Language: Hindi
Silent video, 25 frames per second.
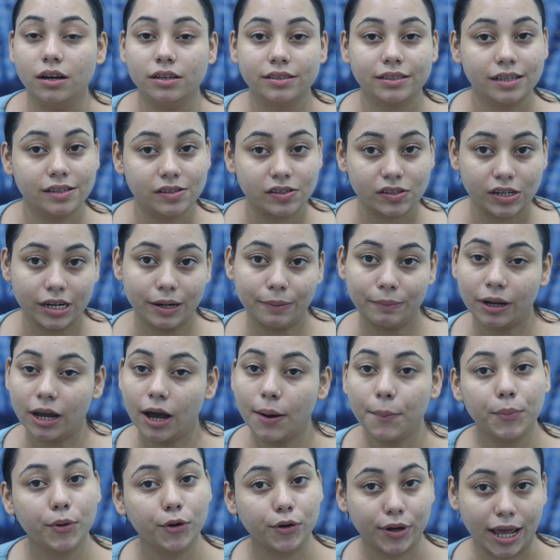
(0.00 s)
सनस्क्रीन
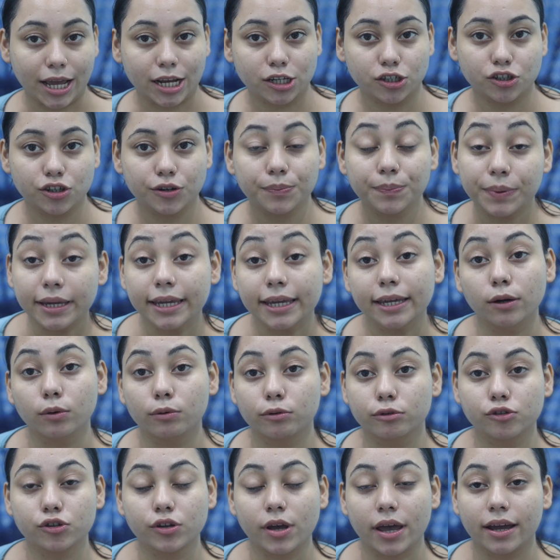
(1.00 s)
का प्रोटेक्शन भी
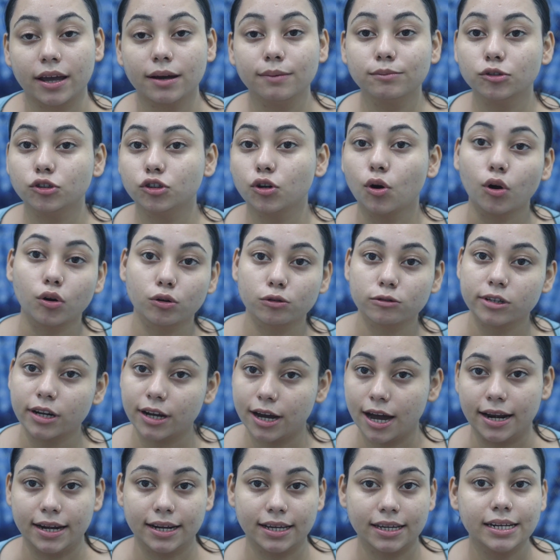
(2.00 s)
हो जाएगा मुझे और कुछ
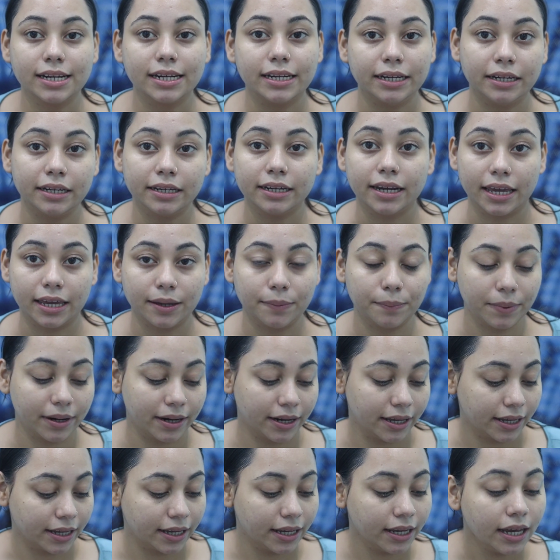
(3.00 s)
लगाने की नीड नहीं
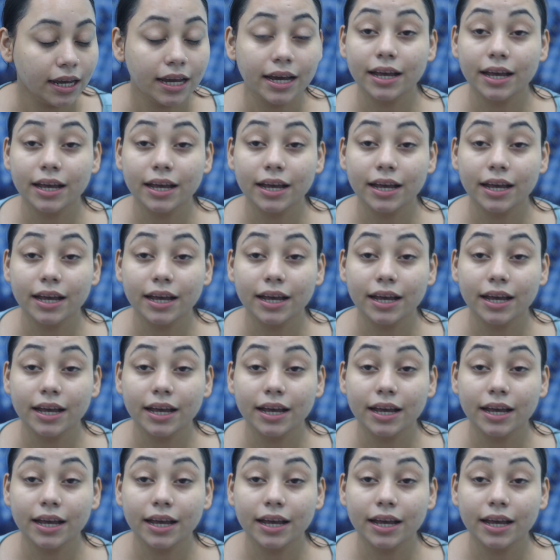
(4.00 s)
पड़ेगी